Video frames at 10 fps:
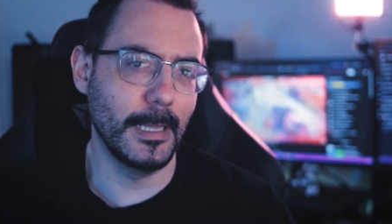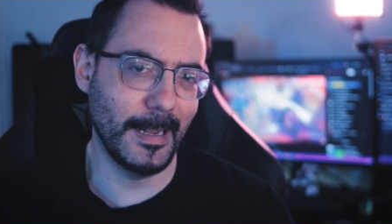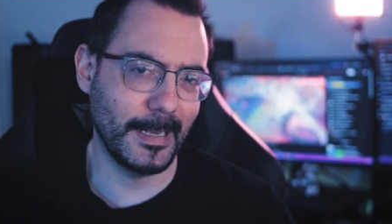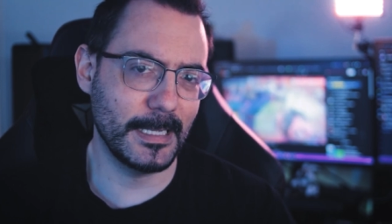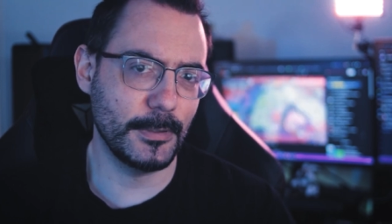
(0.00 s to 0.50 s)

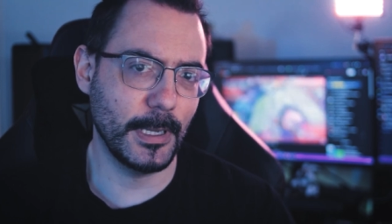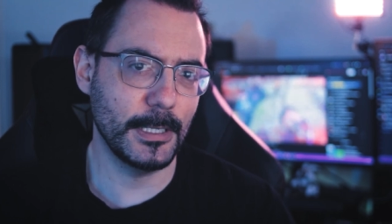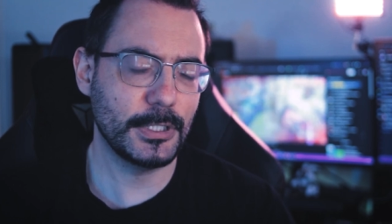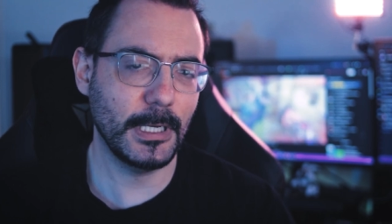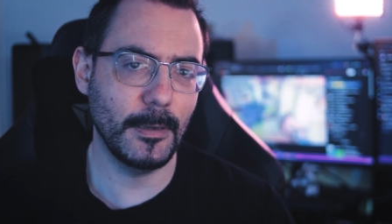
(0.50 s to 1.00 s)
nel caso di
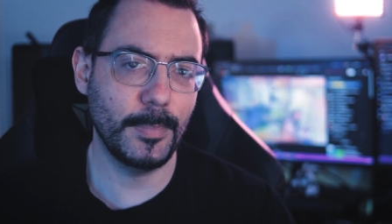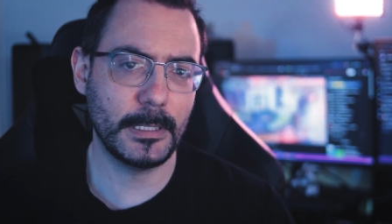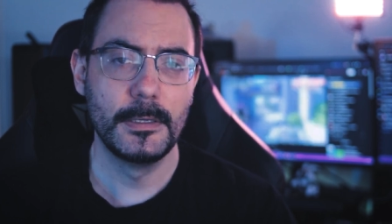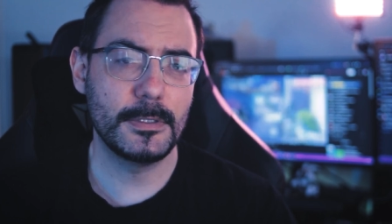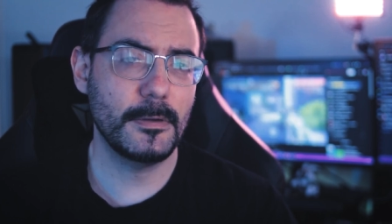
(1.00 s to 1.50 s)
Genshin
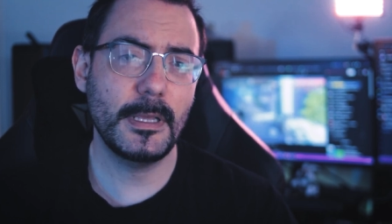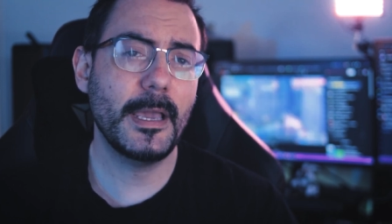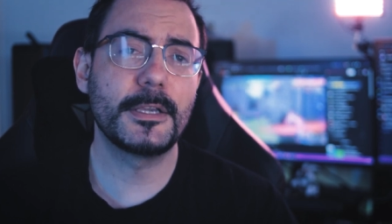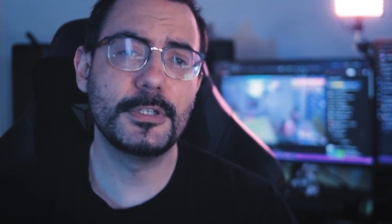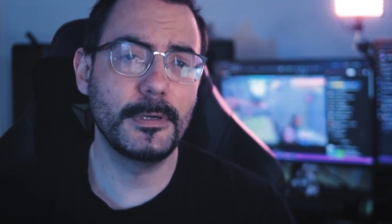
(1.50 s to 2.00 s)
Impact, sono
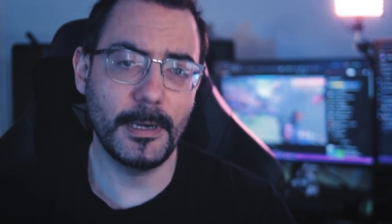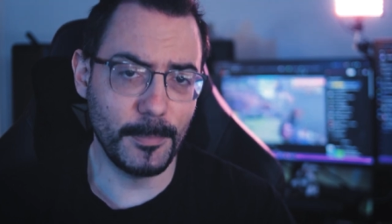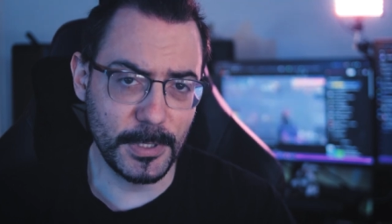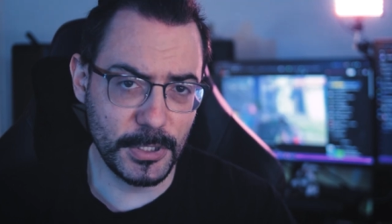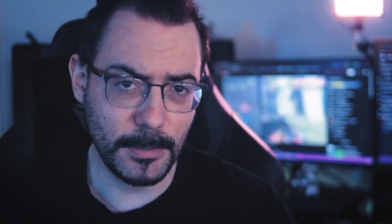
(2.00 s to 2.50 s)
degli action
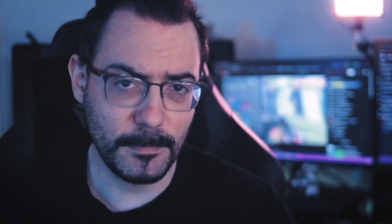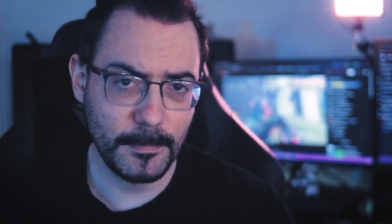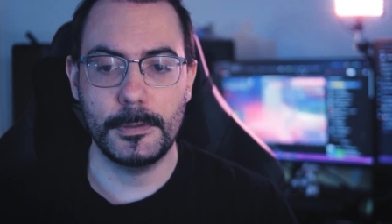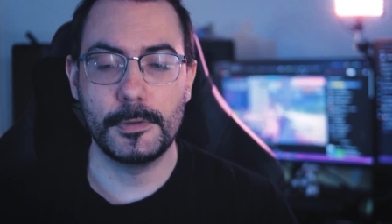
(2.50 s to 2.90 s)
RPG.